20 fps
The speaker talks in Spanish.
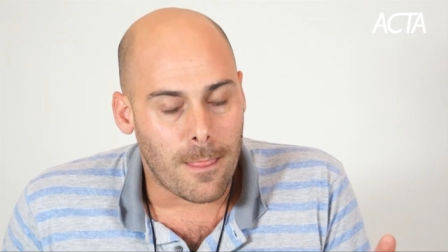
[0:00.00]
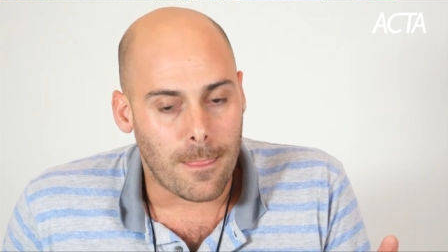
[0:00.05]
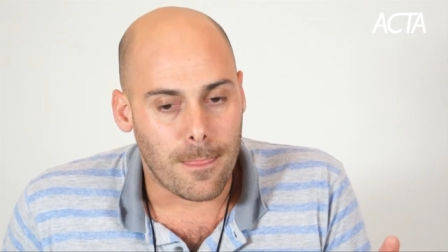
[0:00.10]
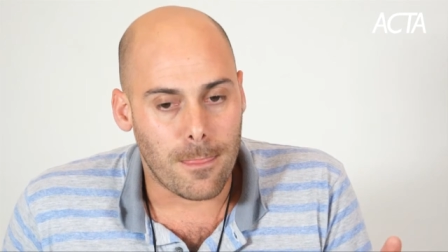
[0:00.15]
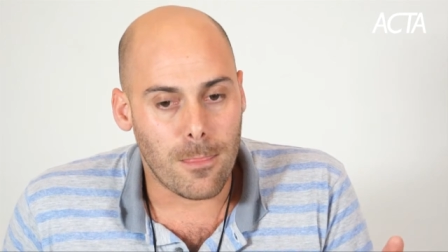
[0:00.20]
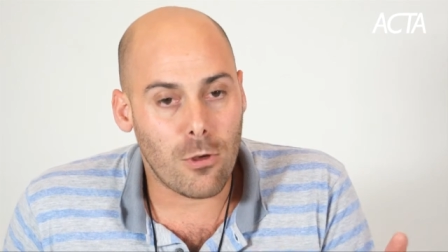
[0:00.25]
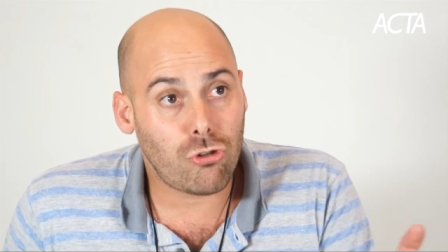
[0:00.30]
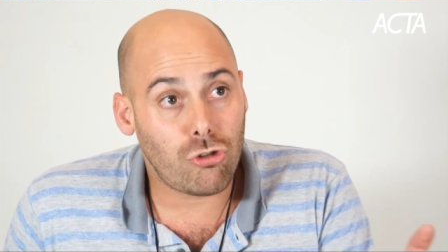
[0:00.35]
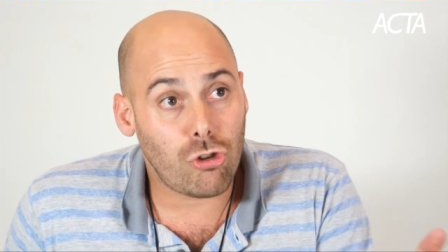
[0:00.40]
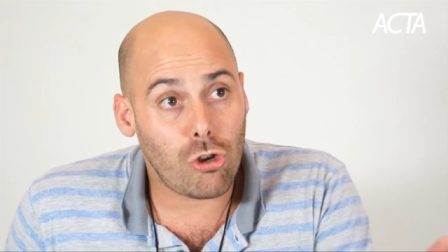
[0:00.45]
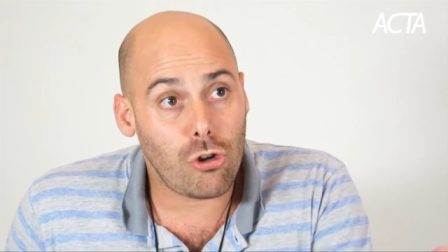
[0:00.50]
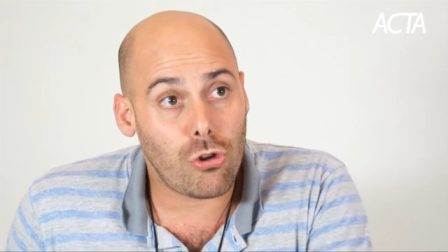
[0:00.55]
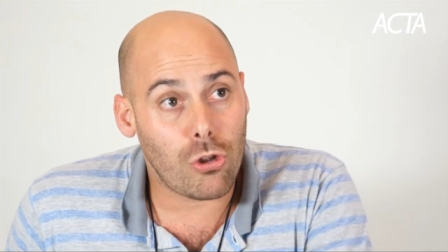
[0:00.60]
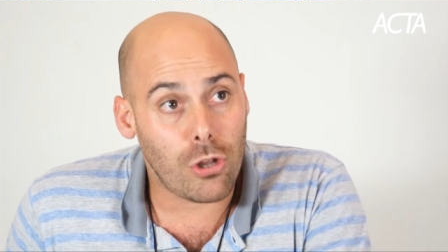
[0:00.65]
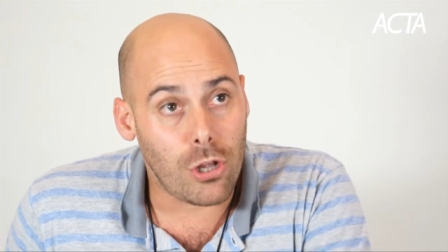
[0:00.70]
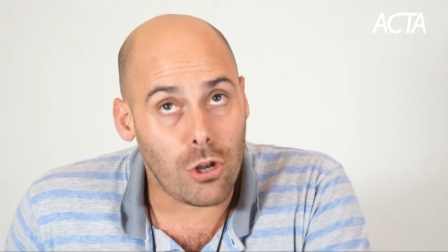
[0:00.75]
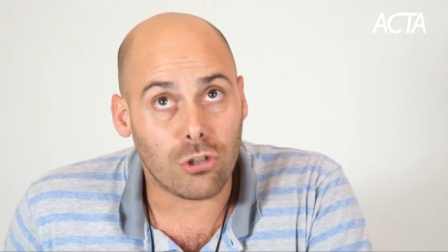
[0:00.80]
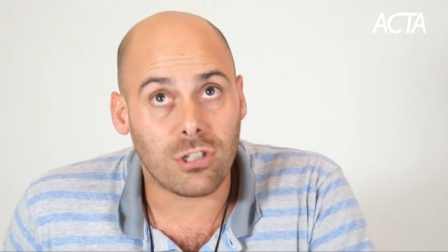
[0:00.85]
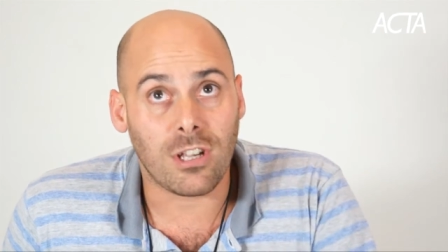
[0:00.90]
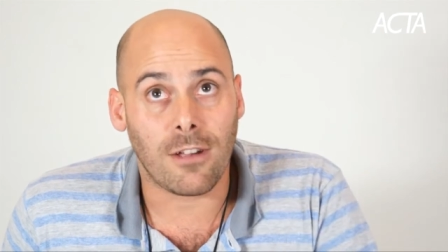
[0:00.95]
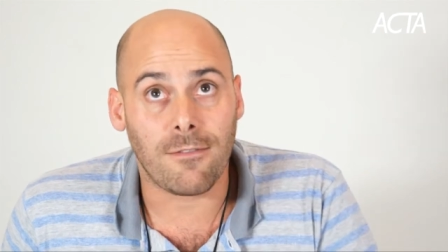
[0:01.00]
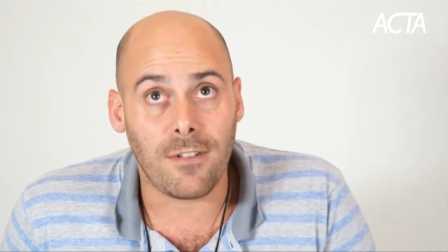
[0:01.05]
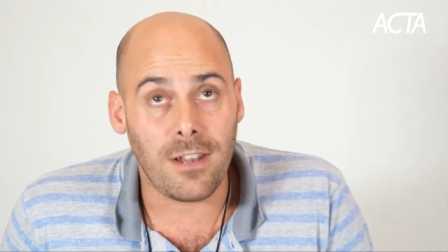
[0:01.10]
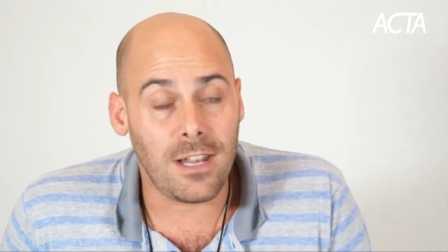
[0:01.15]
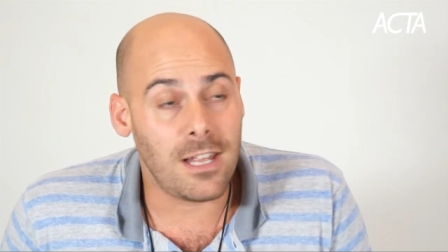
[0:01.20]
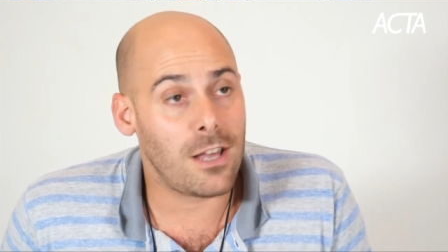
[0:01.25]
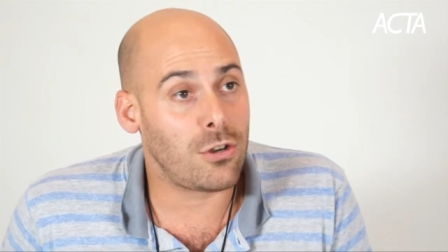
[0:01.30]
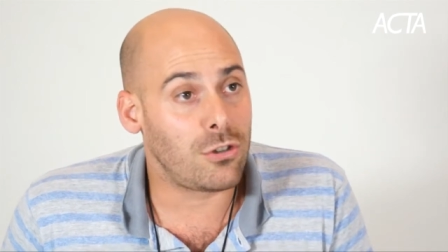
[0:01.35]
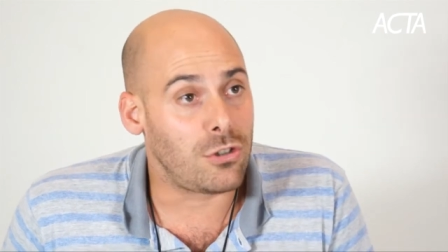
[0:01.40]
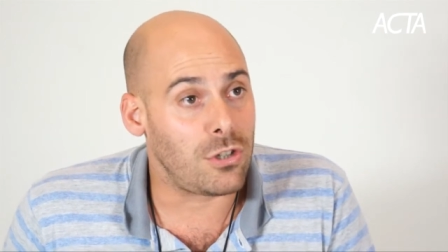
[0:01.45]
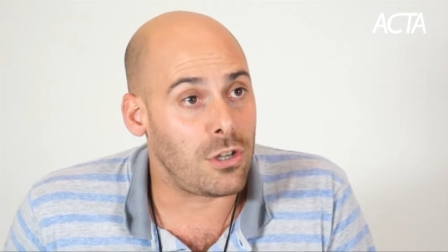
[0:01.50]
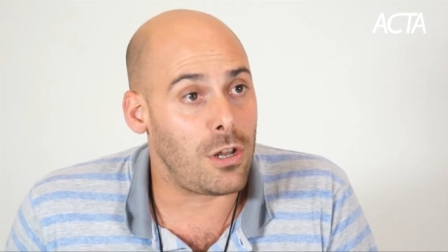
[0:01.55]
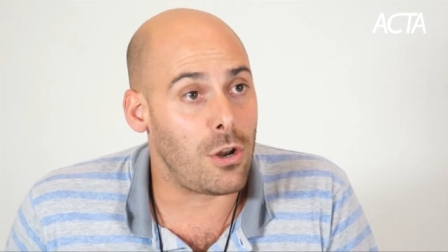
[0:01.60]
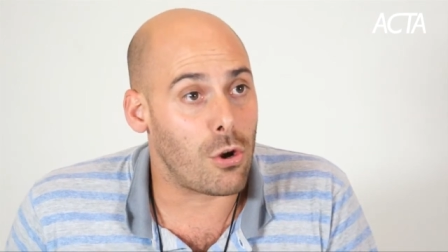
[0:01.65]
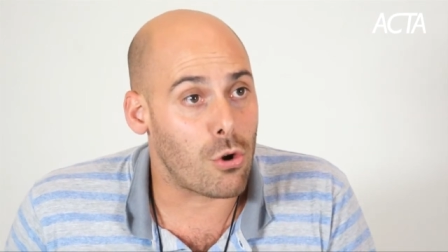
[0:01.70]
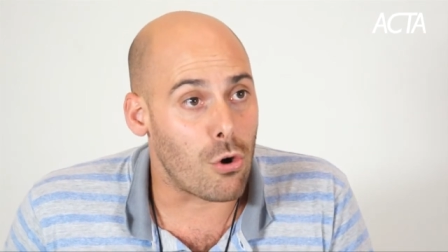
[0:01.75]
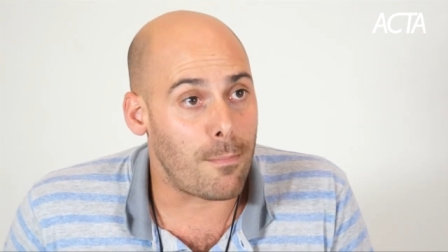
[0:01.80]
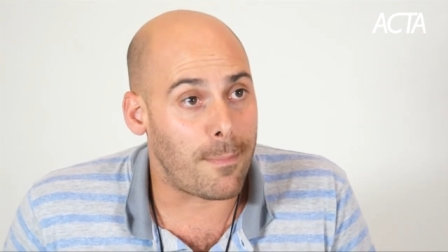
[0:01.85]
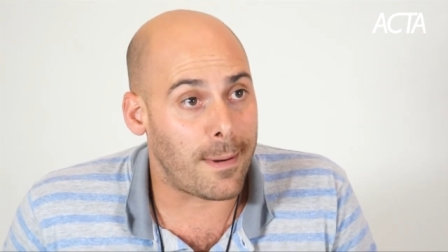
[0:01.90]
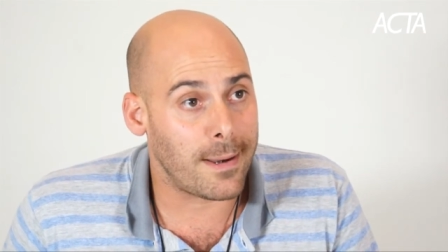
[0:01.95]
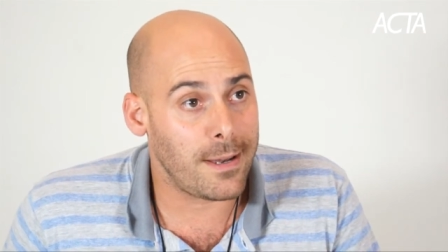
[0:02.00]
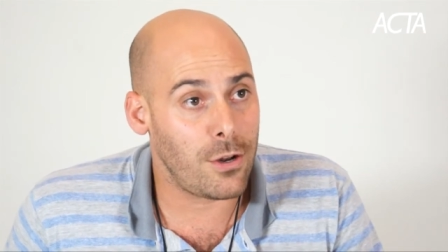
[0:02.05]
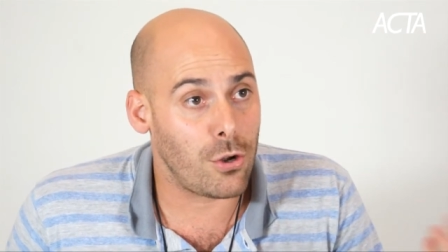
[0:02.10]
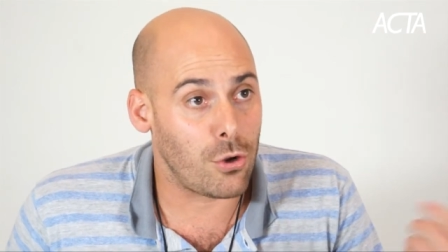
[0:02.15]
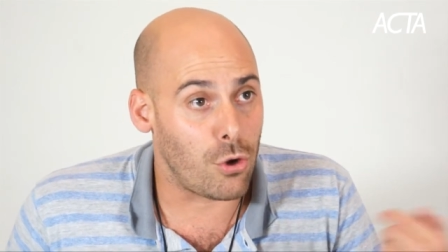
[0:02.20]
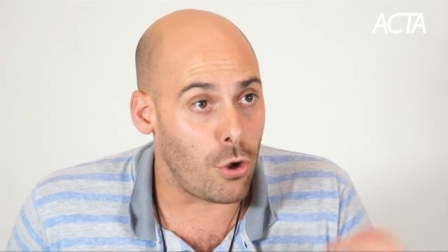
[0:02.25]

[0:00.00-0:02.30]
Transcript: no solo de los afiliados y de los compañeros